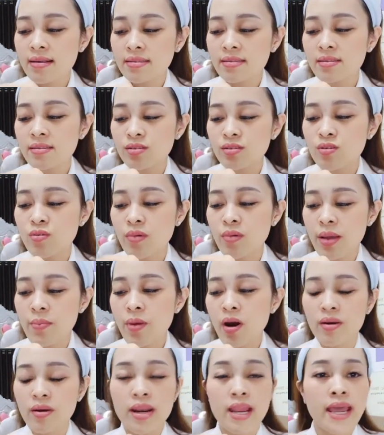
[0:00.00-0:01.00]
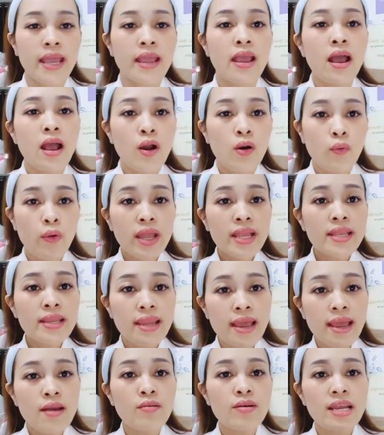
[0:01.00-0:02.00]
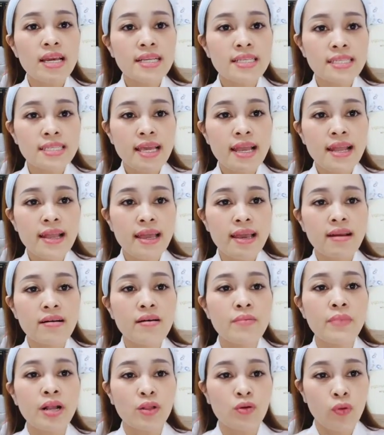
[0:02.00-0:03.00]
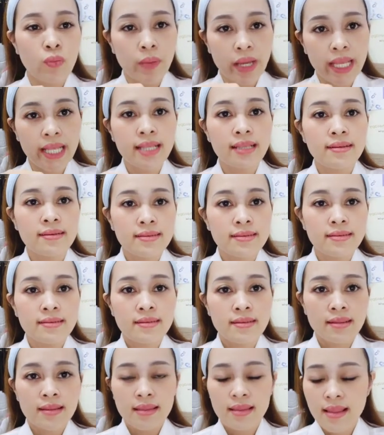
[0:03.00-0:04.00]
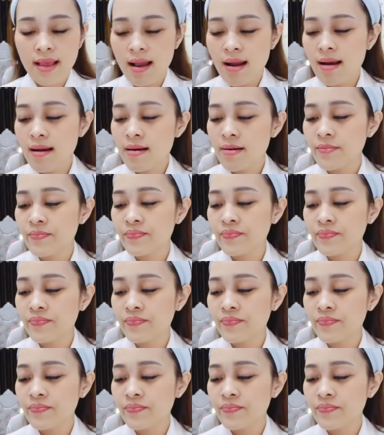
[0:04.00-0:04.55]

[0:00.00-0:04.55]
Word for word: sử dụng cái bọt này quét đều lên trên cái gương mặt của mình đó